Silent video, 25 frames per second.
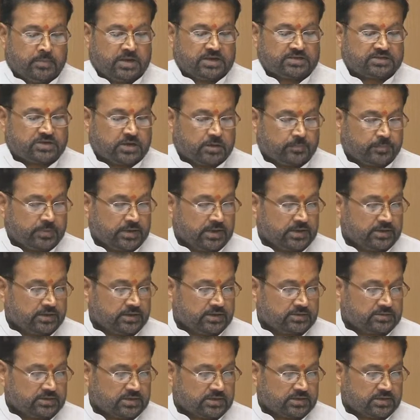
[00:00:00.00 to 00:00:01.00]
मास्टर प्लान
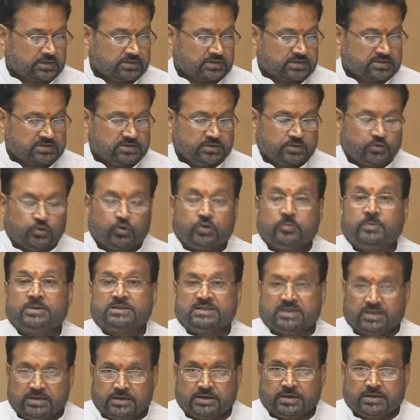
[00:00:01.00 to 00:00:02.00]
के अंतर्गत किसी रोड में
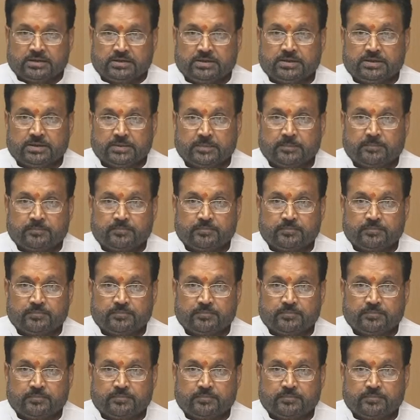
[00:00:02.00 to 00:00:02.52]
चली गई थी